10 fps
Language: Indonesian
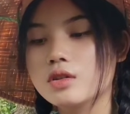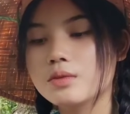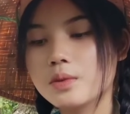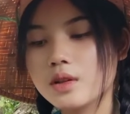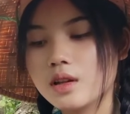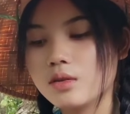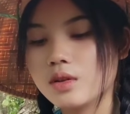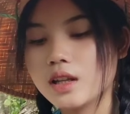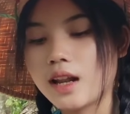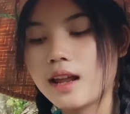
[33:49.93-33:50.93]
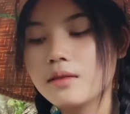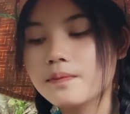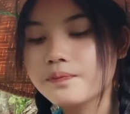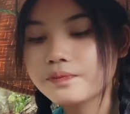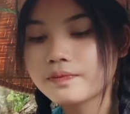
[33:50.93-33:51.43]
eh, seperti itu kirain
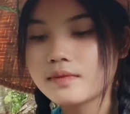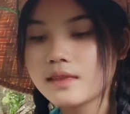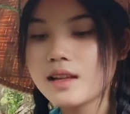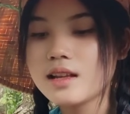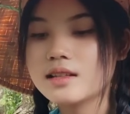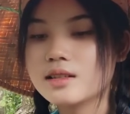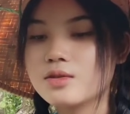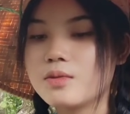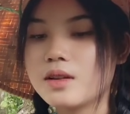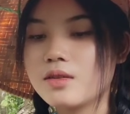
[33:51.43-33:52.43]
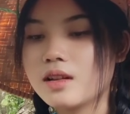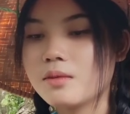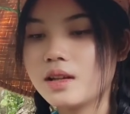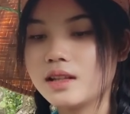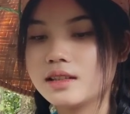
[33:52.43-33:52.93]
senyuman
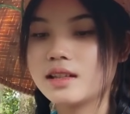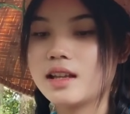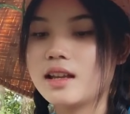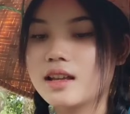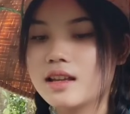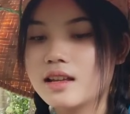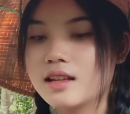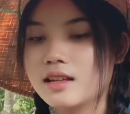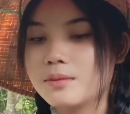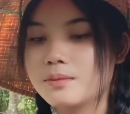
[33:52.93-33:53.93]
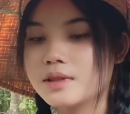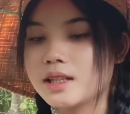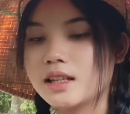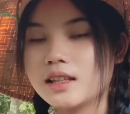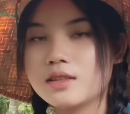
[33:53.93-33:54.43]
orang manis teh
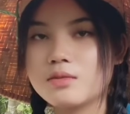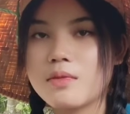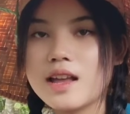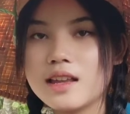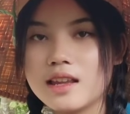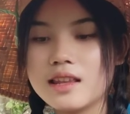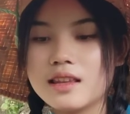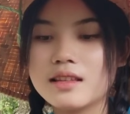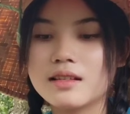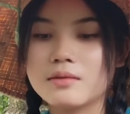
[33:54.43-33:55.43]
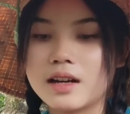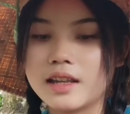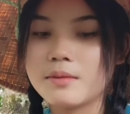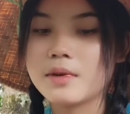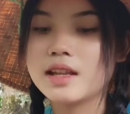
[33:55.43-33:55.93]
bisa kita cobain Aduh.
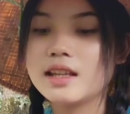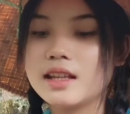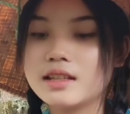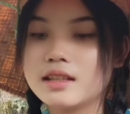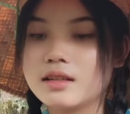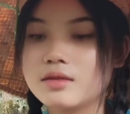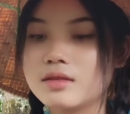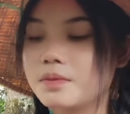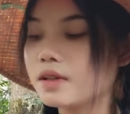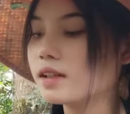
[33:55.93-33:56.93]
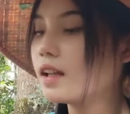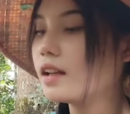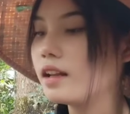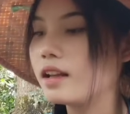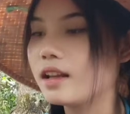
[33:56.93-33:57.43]
makanya manis gitu seperti
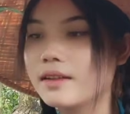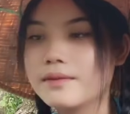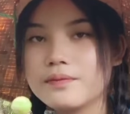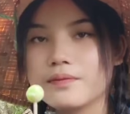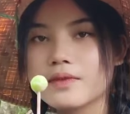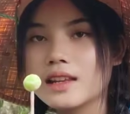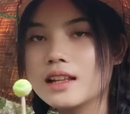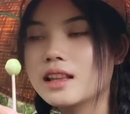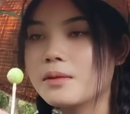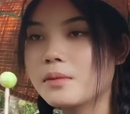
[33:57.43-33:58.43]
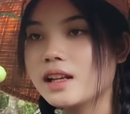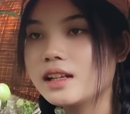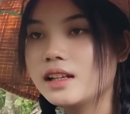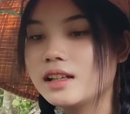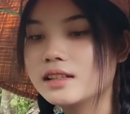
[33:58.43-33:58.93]
ini Aduh. itu
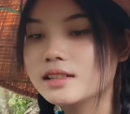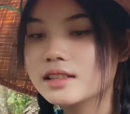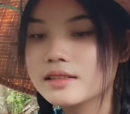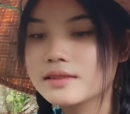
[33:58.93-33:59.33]
manis